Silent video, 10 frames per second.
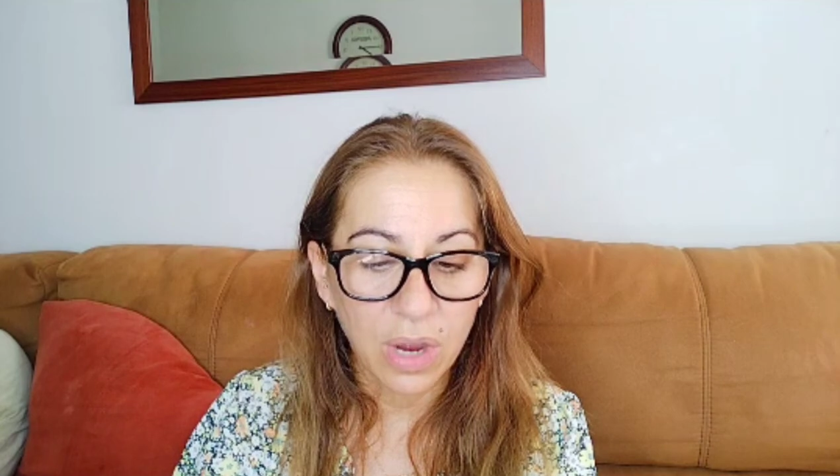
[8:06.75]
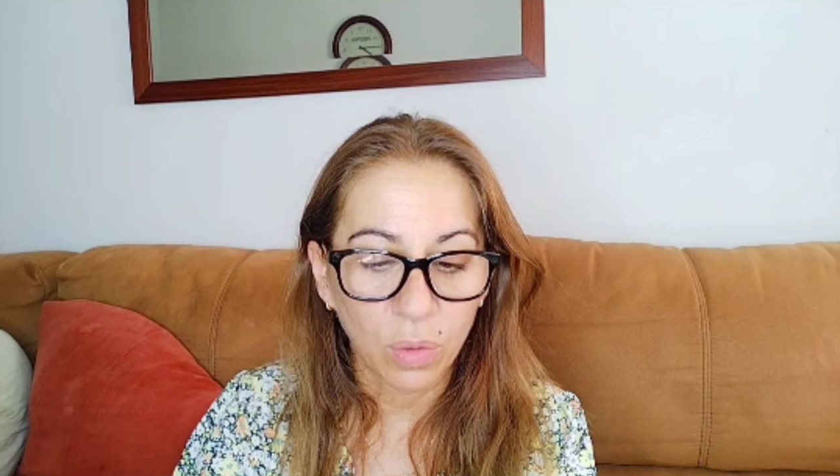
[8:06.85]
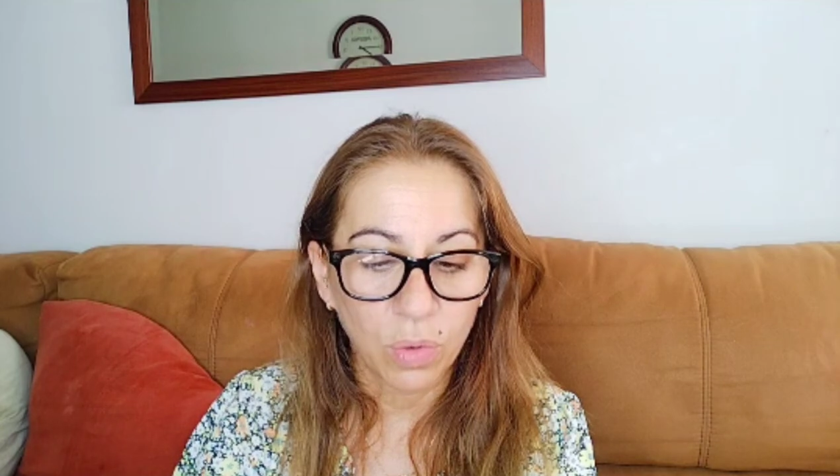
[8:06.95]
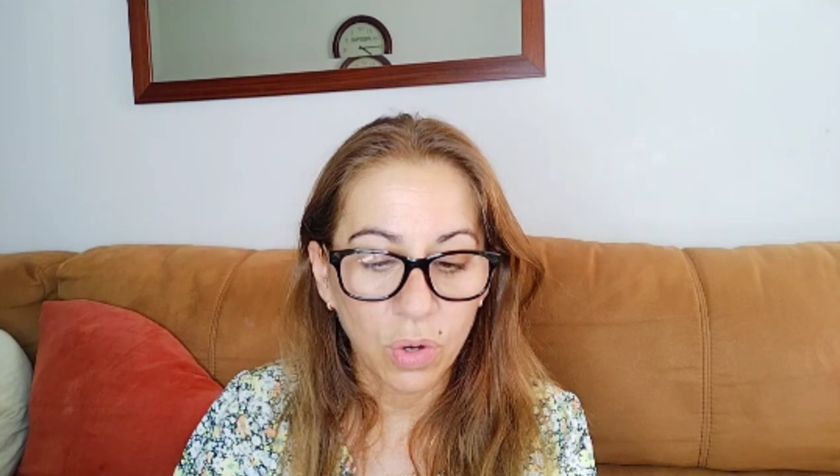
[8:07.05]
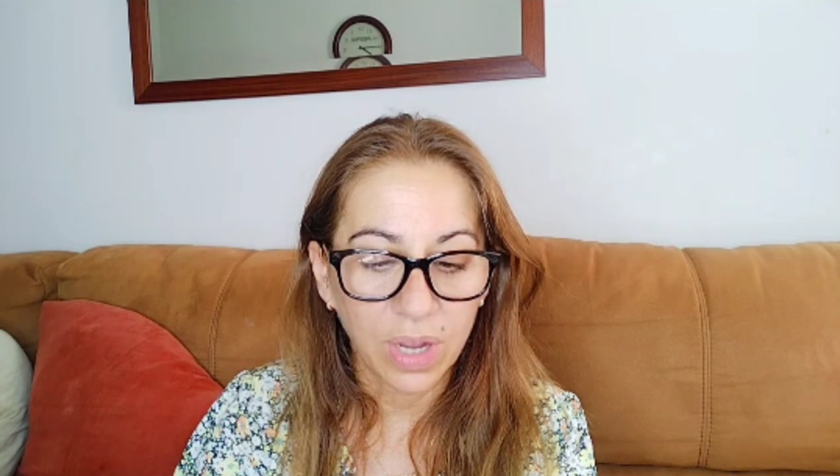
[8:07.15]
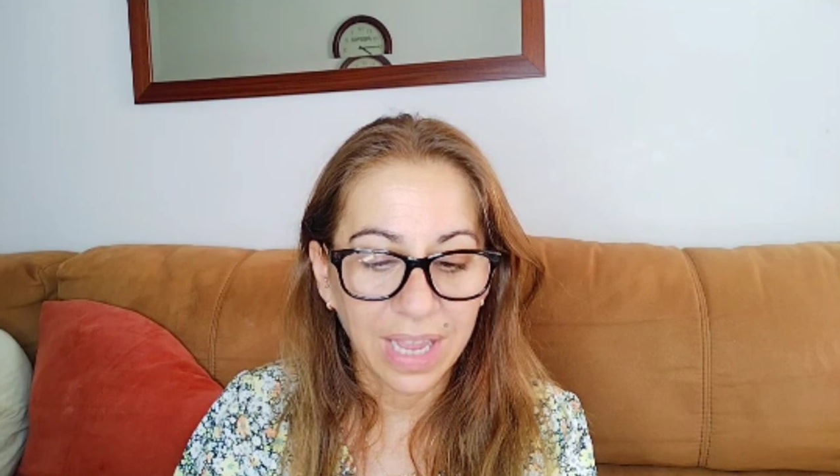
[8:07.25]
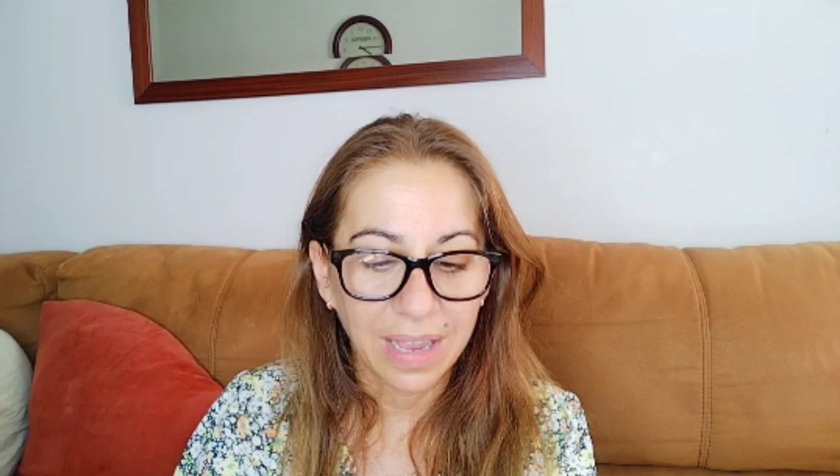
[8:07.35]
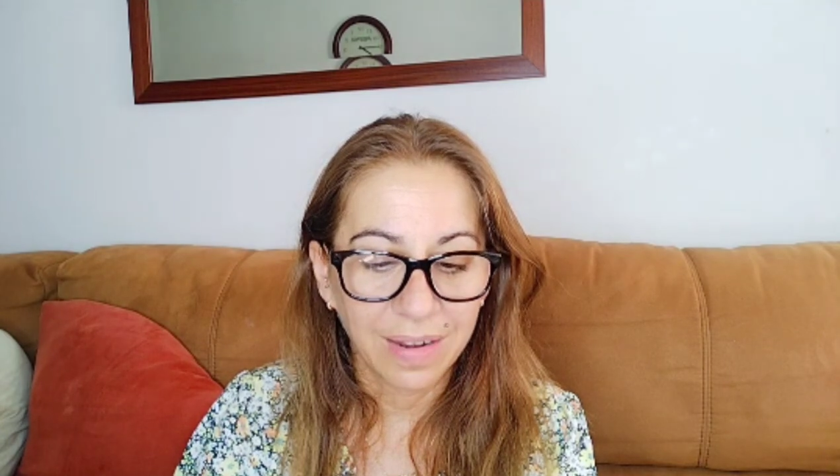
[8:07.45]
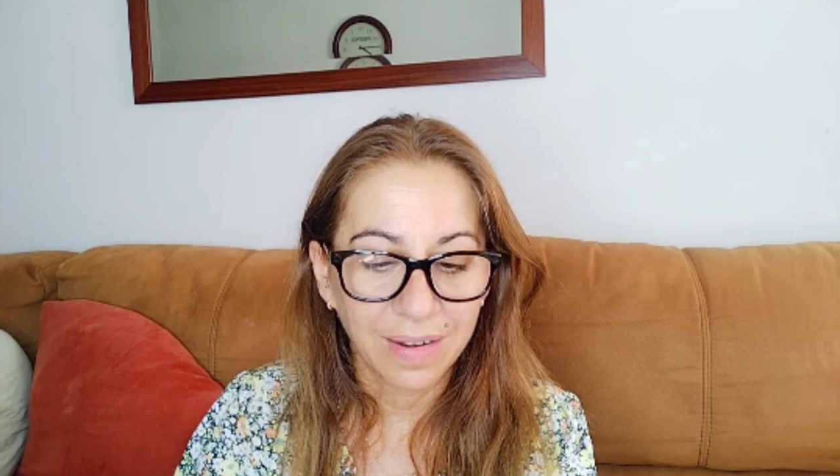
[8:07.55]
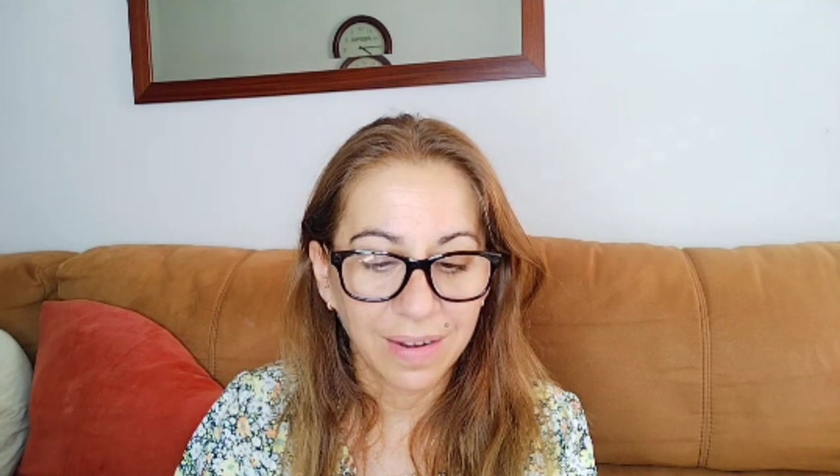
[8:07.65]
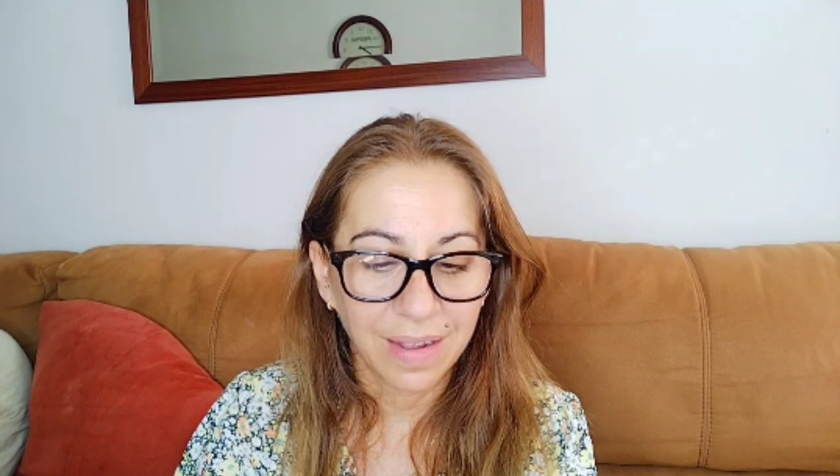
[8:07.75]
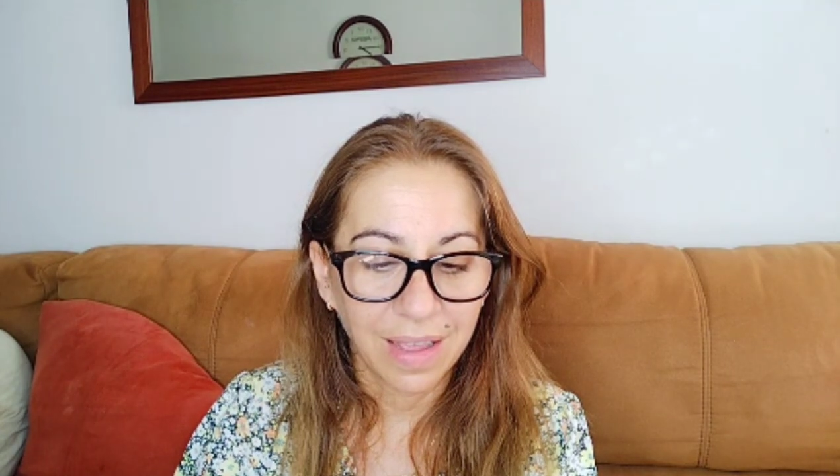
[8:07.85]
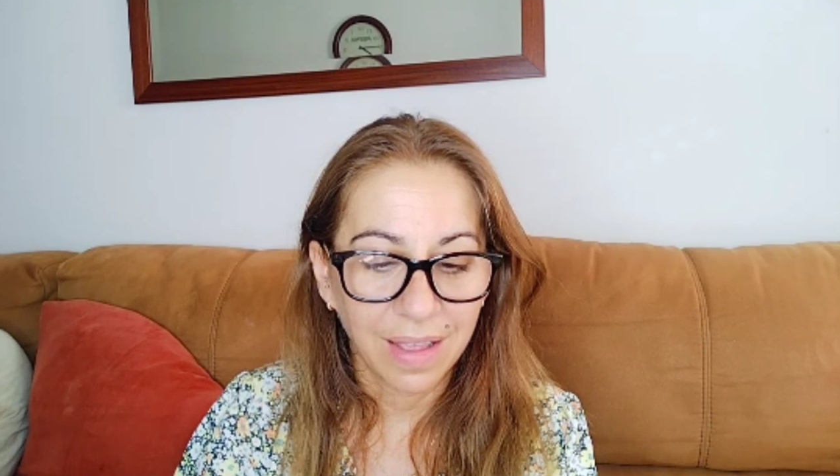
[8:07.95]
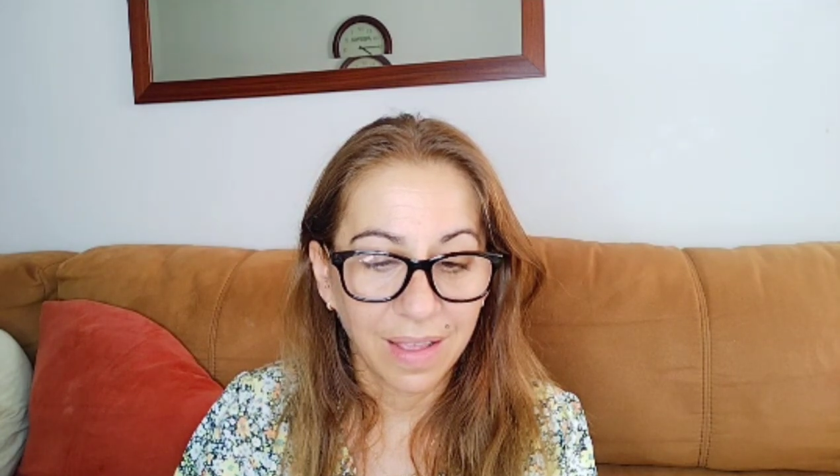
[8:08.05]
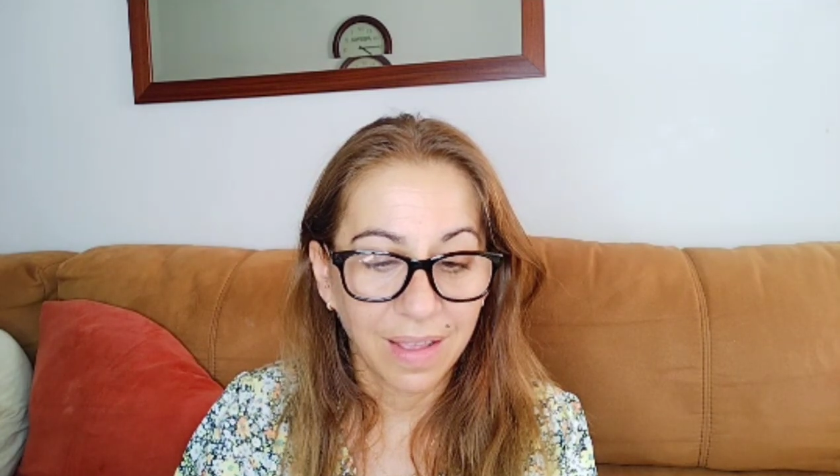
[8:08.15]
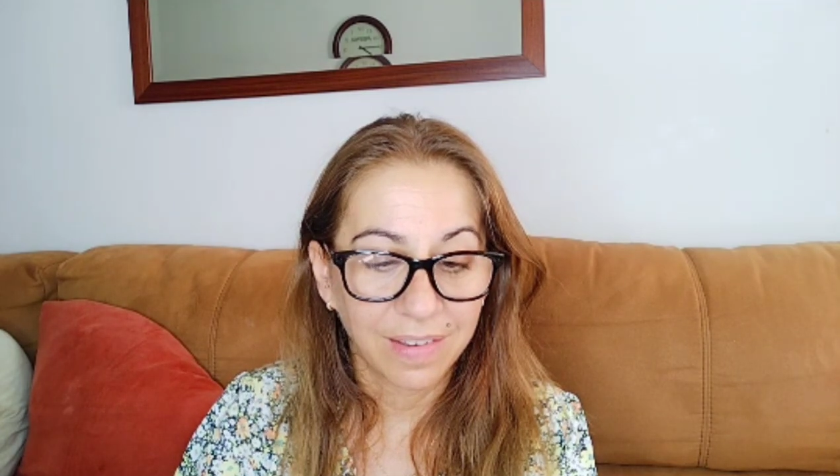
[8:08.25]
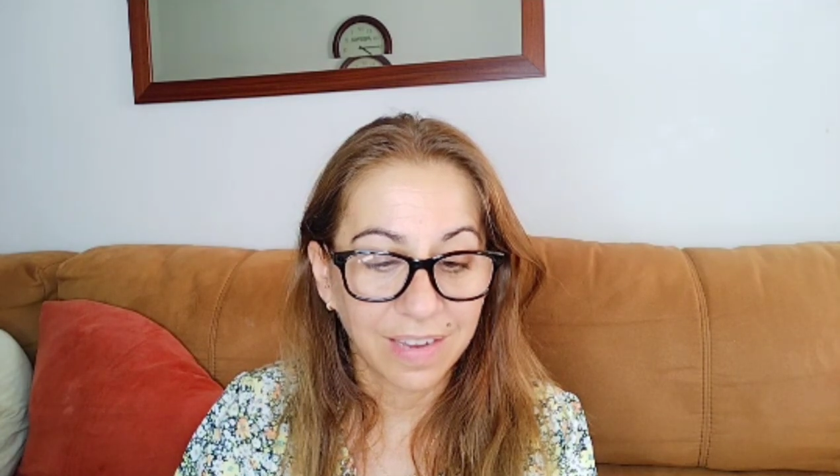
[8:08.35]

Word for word: como en eh,